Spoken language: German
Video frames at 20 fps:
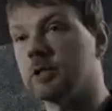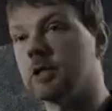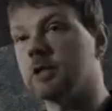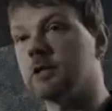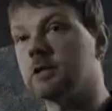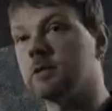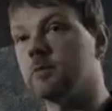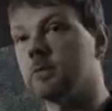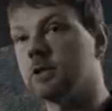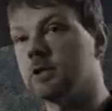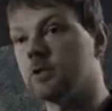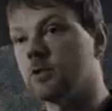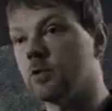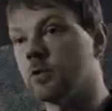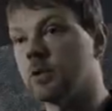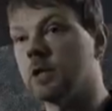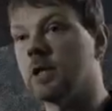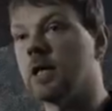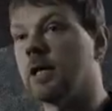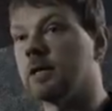bei der nächsten
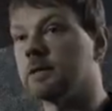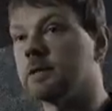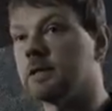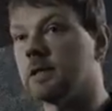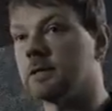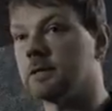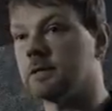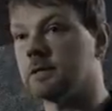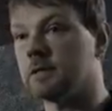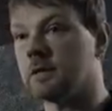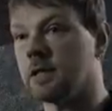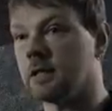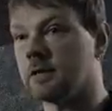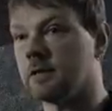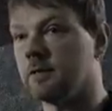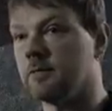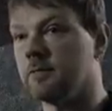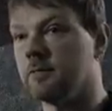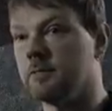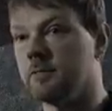Mission einsetzen kann.
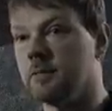